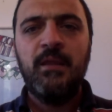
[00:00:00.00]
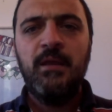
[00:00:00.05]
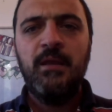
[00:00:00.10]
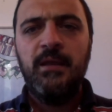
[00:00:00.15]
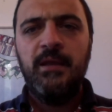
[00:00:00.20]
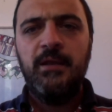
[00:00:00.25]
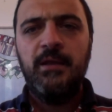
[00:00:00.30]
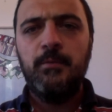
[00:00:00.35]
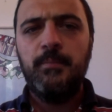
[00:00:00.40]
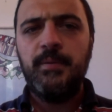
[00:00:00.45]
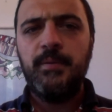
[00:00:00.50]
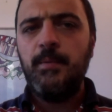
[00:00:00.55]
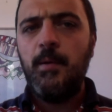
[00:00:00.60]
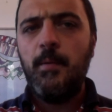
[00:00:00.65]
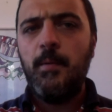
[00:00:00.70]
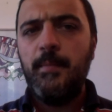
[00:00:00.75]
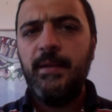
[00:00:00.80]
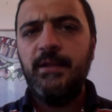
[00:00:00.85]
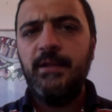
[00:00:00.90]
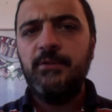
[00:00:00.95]
In un primo
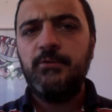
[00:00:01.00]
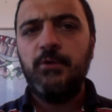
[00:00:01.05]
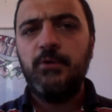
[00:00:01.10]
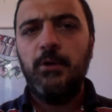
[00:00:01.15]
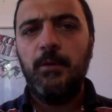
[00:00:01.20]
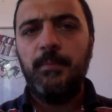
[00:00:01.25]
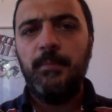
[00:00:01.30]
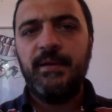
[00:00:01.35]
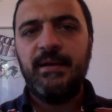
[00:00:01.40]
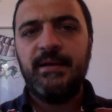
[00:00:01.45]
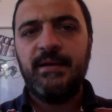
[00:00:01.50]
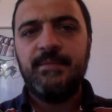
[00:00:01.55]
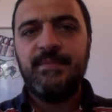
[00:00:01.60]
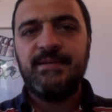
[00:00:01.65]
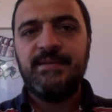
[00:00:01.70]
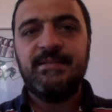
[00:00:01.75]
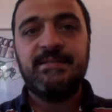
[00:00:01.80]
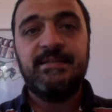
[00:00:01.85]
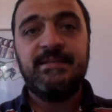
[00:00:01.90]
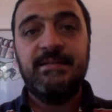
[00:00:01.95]
momento l'opera rimase
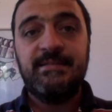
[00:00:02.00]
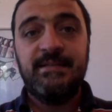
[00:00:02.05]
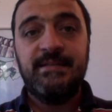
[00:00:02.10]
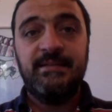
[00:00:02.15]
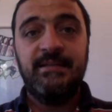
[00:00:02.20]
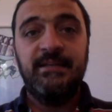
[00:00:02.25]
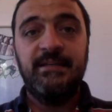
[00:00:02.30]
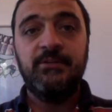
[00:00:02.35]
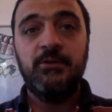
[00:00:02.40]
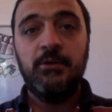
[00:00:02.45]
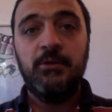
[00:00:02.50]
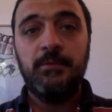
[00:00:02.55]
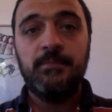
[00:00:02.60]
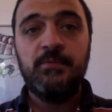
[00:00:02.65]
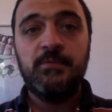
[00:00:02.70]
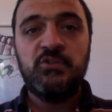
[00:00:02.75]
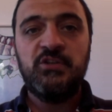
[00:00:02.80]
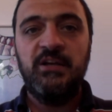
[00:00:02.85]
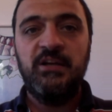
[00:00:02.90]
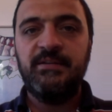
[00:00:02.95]
senza titolo,
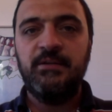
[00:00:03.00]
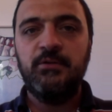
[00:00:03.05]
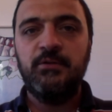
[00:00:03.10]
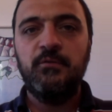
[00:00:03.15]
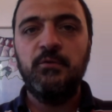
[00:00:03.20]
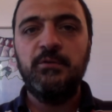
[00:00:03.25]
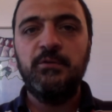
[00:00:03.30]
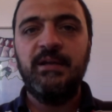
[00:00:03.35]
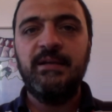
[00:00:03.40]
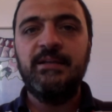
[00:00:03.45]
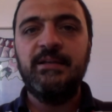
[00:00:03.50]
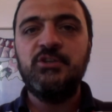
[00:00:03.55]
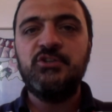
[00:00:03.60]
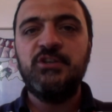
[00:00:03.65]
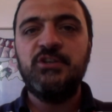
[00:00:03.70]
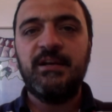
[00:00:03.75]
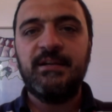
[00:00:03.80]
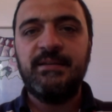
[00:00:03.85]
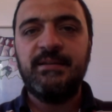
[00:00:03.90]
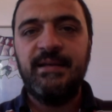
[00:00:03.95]
scelta dovuta
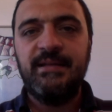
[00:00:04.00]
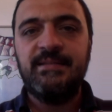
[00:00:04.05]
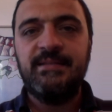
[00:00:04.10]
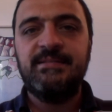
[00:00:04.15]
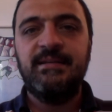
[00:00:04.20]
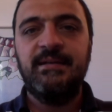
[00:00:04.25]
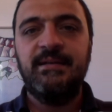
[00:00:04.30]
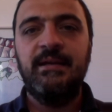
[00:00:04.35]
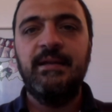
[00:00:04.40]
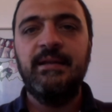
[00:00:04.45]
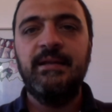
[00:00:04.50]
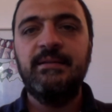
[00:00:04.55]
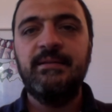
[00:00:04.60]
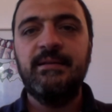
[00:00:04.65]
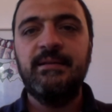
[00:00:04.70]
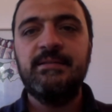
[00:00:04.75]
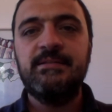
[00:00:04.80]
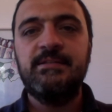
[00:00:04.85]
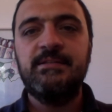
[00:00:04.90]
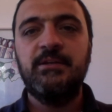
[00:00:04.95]
all'incertezza nelle
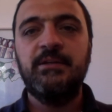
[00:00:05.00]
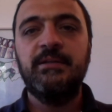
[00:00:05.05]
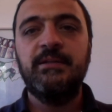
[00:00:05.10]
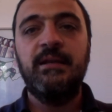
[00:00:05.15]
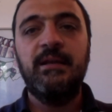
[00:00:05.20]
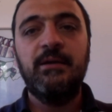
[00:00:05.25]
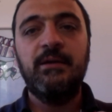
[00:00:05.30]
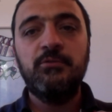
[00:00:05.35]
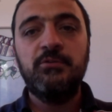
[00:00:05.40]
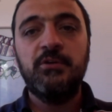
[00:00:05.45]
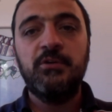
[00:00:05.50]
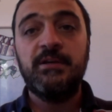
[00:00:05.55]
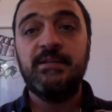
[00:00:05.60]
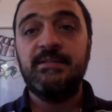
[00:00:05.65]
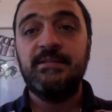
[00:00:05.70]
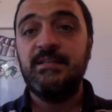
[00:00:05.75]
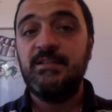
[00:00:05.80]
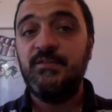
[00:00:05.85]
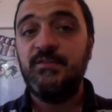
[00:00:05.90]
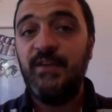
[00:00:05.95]
intenzioni dell'autore se
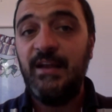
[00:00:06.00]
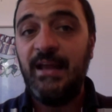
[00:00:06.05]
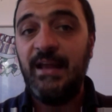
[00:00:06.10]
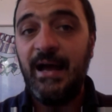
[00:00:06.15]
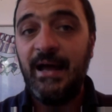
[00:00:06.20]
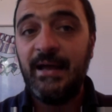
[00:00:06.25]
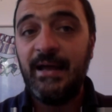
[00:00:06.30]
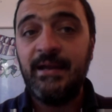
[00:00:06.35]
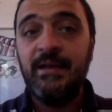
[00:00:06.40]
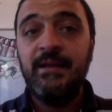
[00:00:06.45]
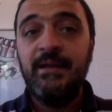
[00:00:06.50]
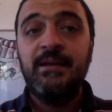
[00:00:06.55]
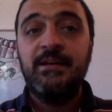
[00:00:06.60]
svelare,